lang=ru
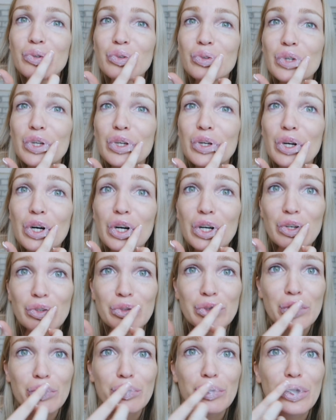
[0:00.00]
В
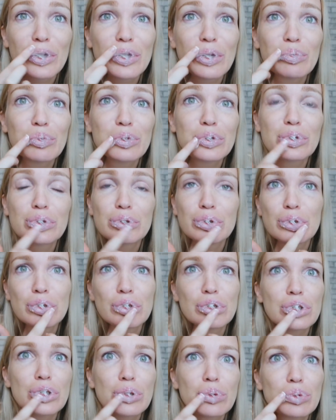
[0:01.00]
лайфхаках не было написано, что
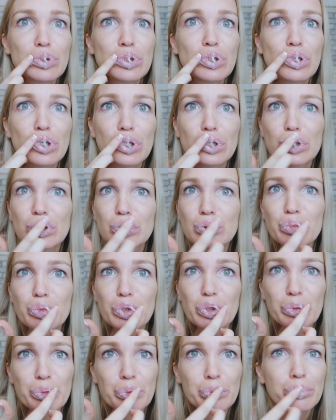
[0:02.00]
должна быть какая-то
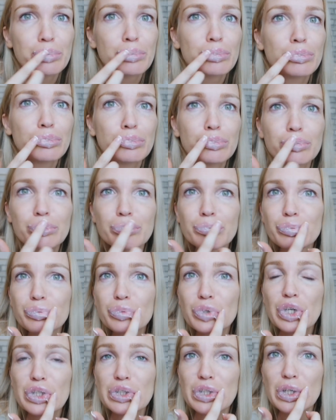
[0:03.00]
супер.
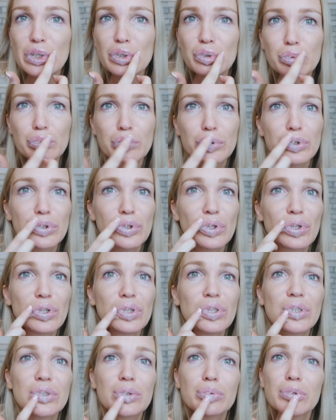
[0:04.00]
Хотя я думаю,
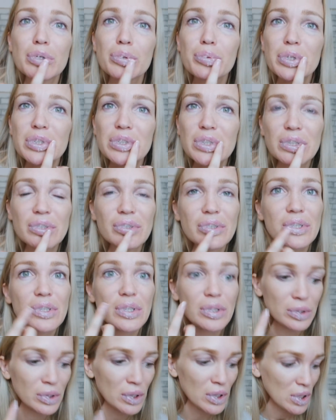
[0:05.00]
что зубной паста,
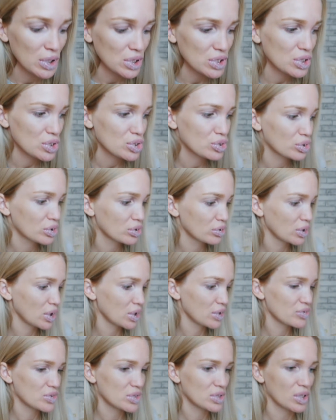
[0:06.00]
наверное, за счет...
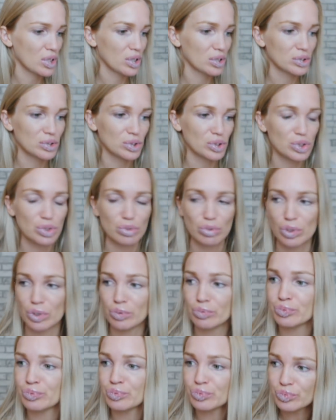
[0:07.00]
Я не взяла
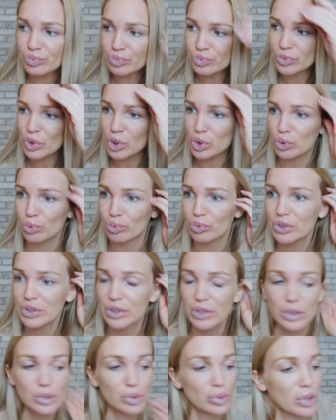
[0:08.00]
ничего чтобы
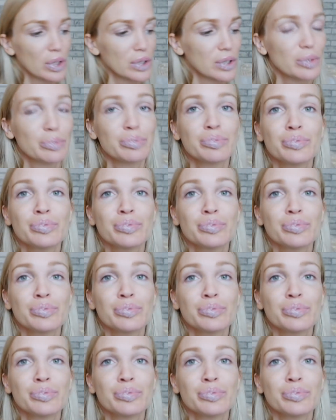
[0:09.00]
вытереть. Ну ладно.